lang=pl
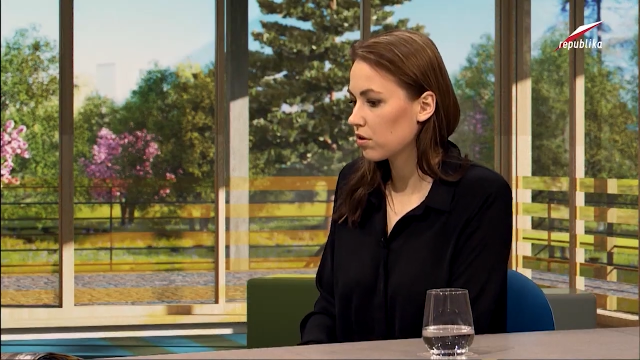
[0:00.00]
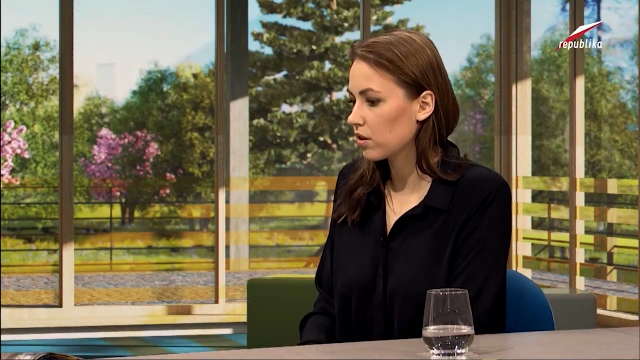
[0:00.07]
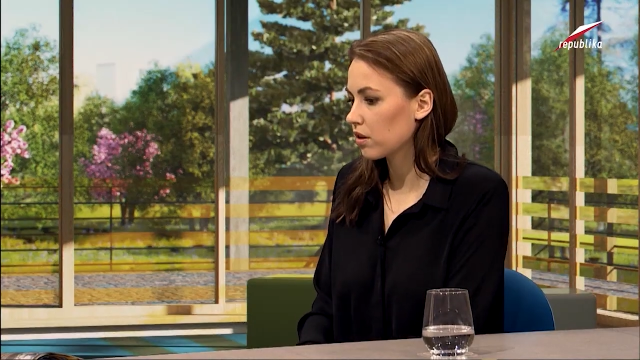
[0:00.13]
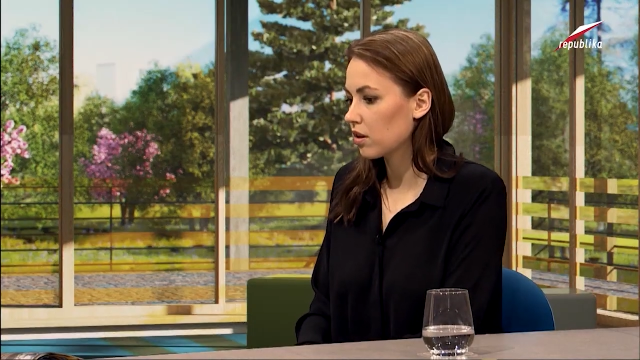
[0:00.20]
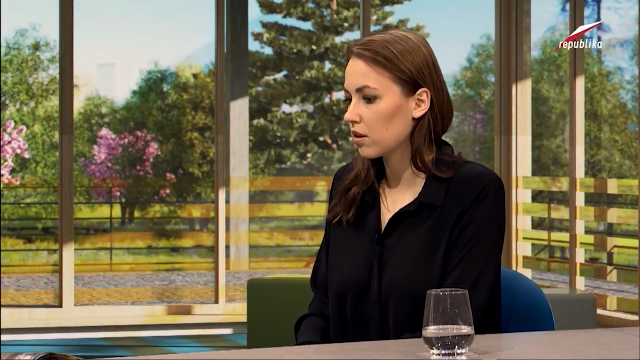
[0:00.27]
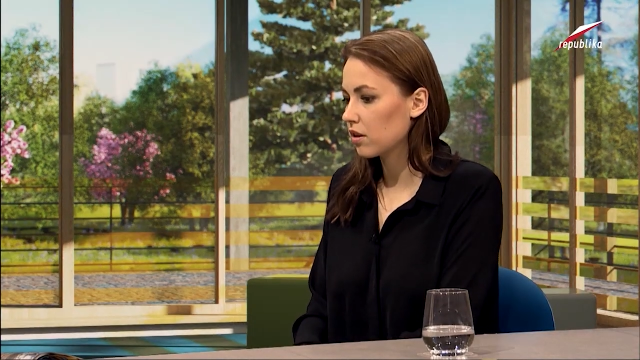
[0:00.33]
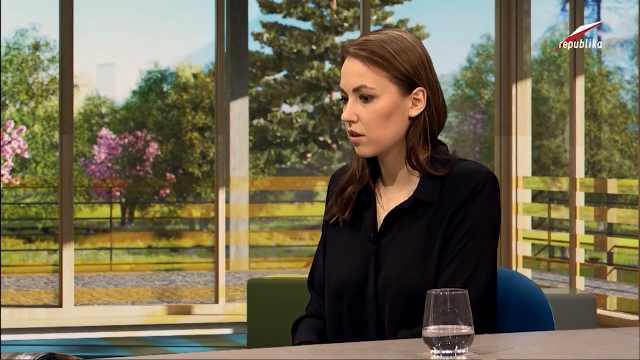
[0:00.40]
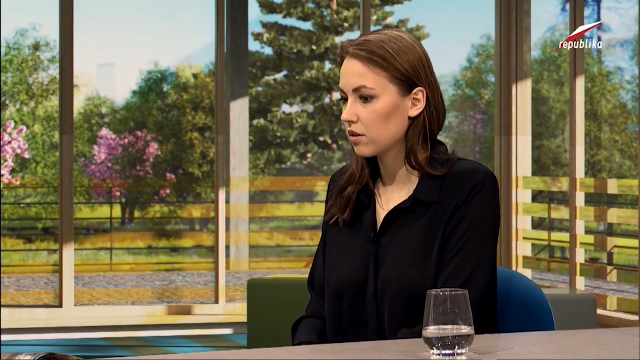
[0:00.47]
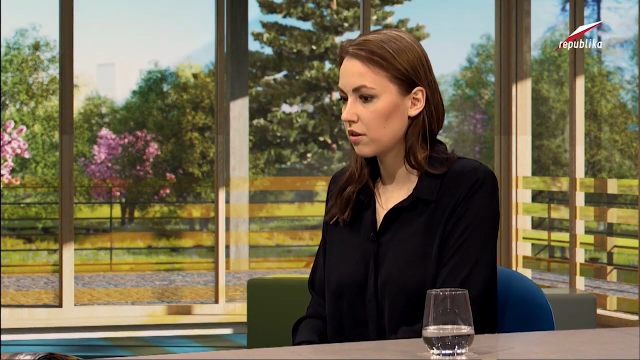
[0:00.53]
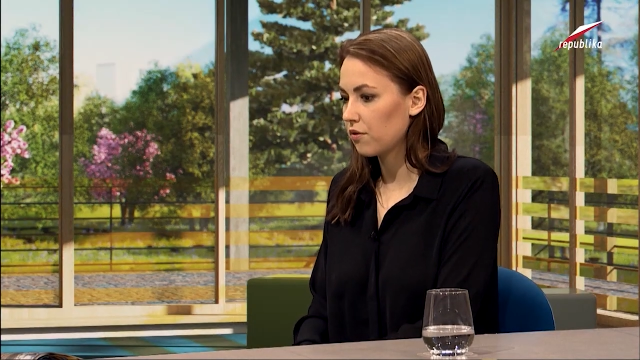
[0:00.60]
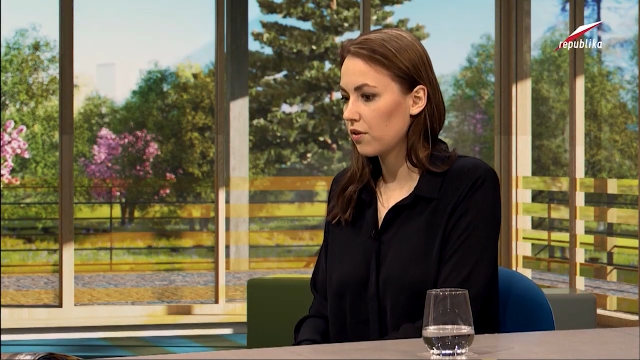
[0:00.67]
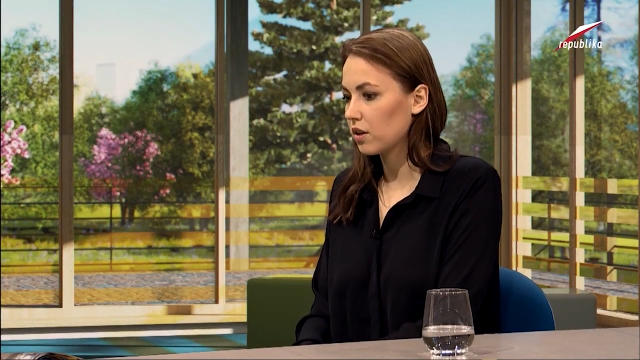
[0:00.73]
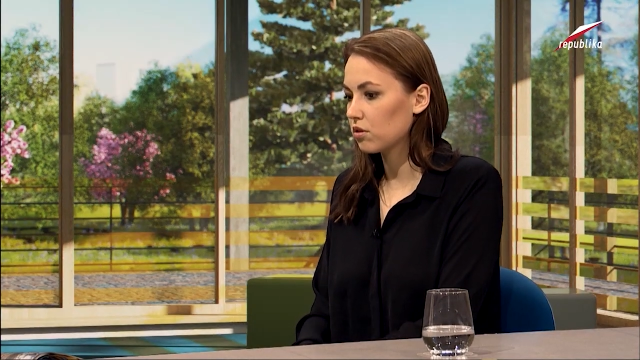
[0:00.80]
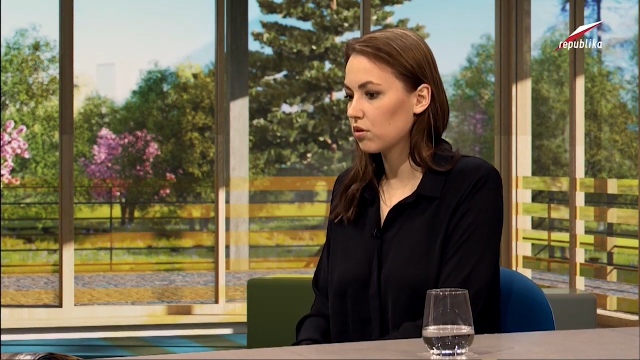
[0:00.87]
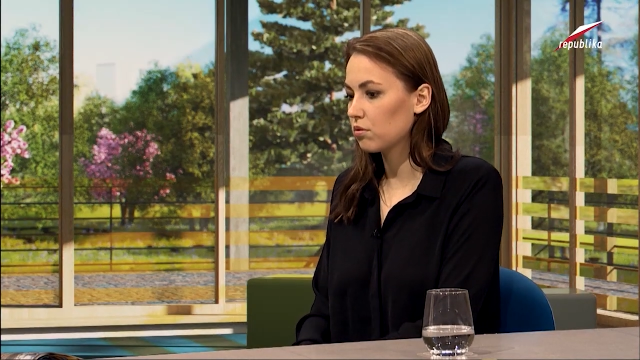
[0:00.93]
które de
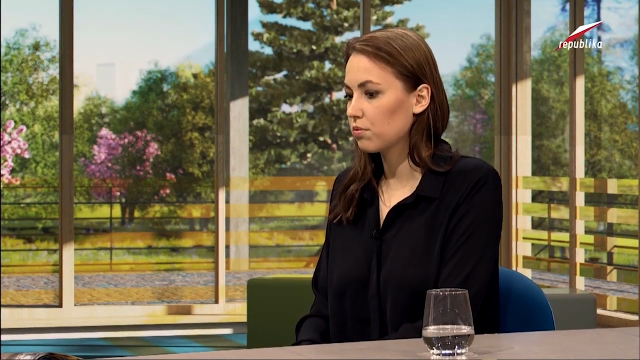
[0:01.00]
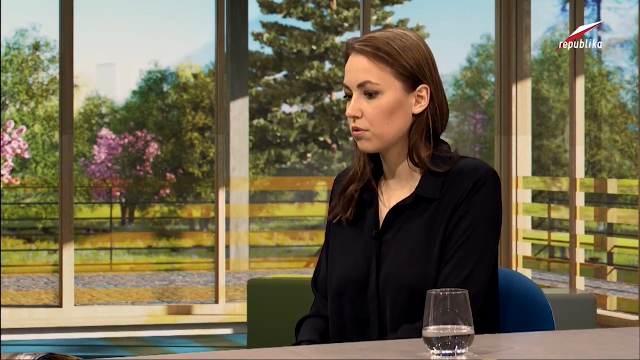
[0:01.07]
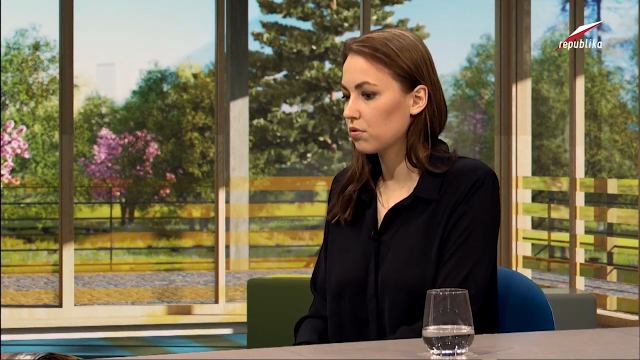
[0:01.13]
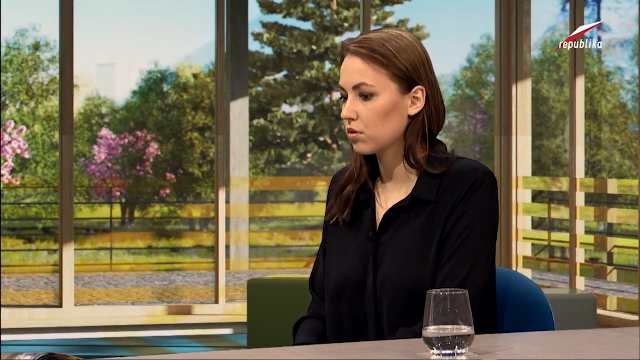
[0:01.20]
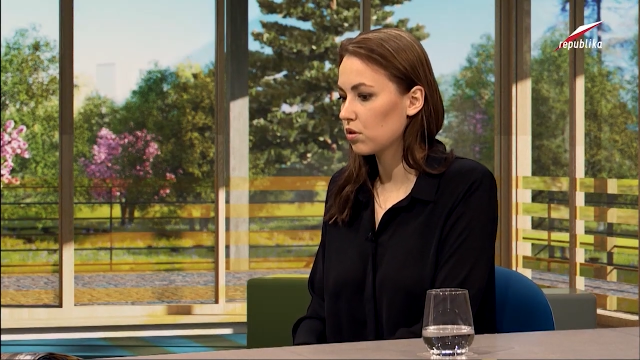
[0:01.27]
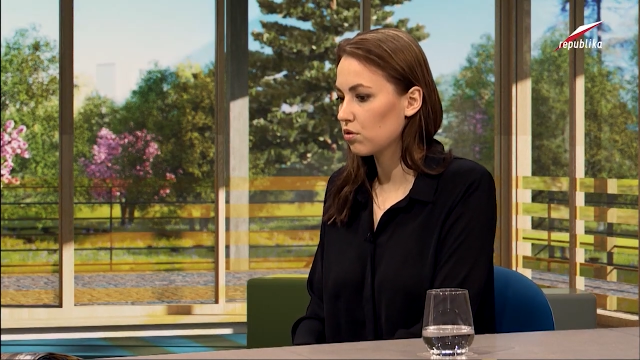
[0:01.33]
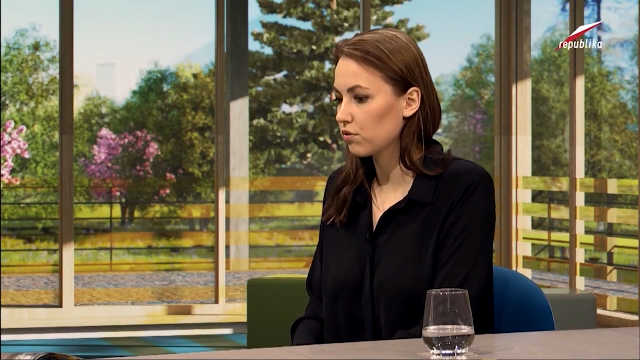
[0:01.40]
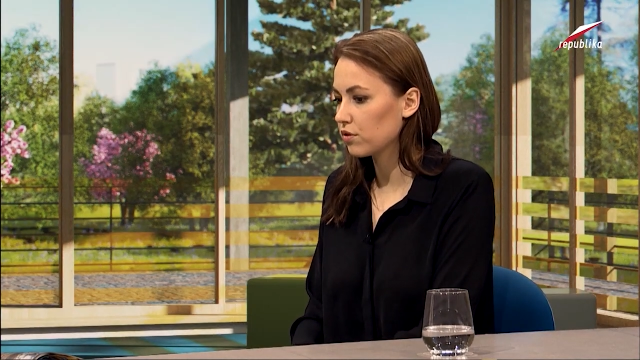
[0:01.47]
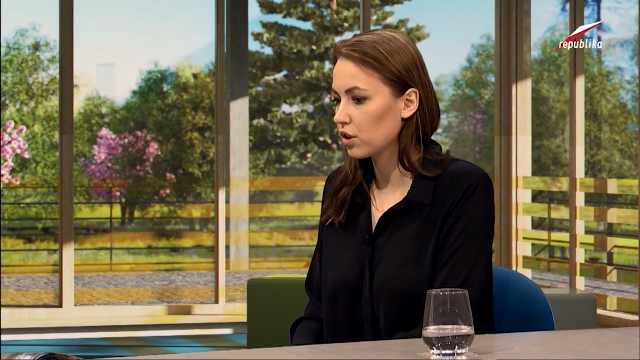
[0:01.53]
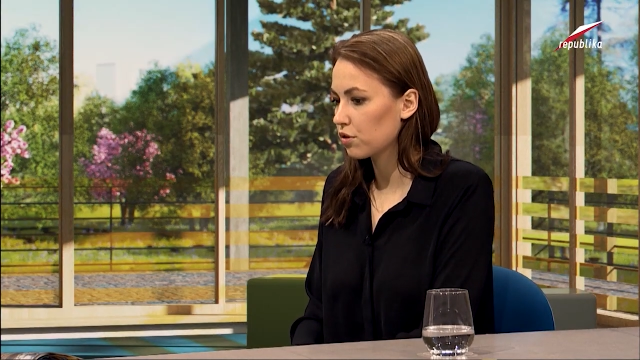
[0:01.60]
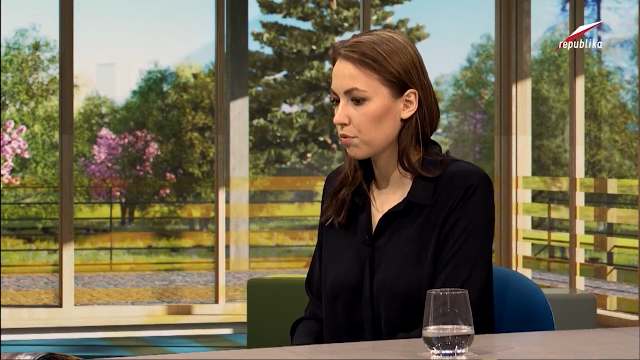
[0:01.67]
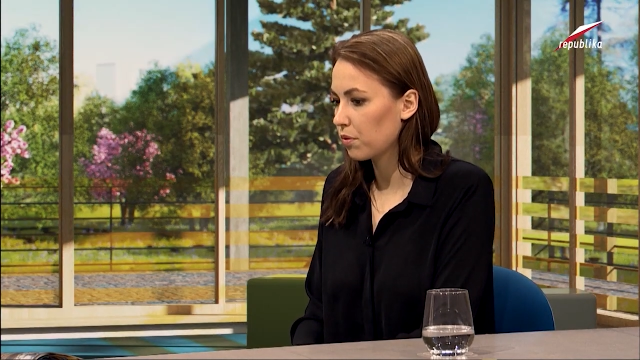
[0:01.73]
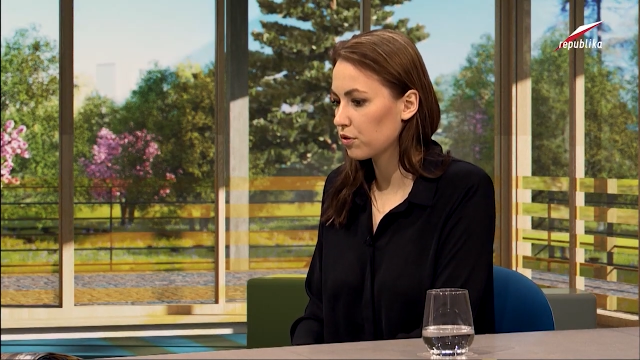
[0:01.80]
facto były również